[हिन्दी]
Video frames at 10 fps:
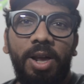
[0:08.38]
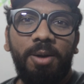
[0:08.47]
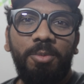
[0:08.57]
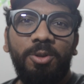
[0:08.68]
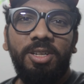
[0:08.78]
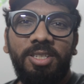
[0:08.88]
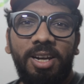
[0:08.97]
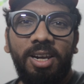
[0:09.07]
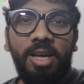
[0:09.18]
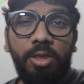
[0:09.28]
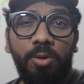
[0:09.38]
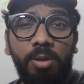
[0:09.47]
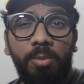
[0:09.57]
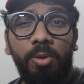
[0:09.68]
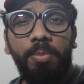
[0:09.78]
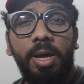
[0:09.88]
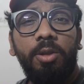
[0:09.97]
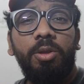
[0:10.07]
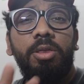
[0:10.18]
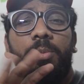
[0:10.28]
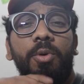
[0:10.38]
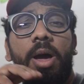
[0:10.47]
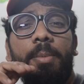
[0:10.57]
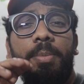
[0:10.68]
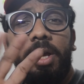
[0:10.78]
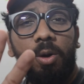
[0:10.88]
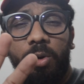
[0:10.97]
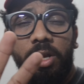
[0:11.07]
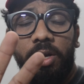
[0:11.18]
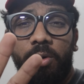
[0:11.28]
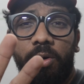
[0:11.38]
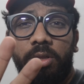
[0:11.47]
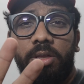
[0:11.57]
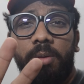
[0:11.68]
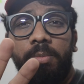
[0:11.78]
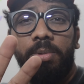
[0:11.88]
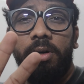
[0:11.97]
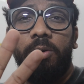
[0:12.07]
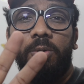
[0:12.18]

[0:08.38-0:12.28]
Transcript: वेलकम टू द चैनल कैसे हो सब लोग पहले तो सबको हैप्पी होली और सब uh,